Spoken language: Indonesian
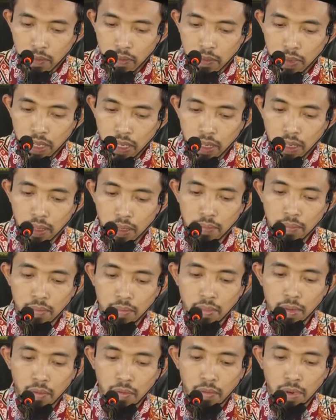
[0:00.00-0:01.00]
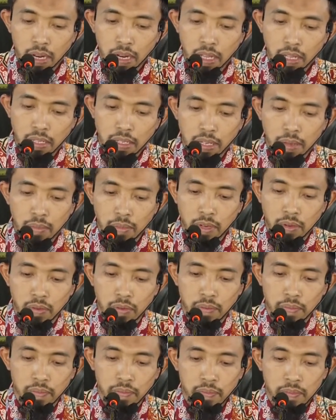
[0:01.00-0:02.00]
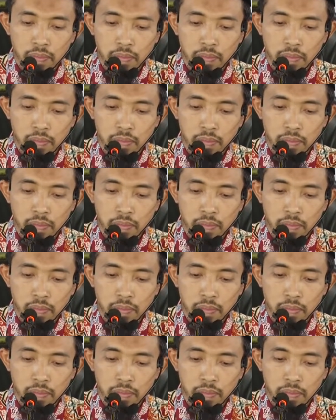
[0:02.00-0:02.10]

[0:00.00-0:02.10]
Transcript: bihim wa laysa minhum.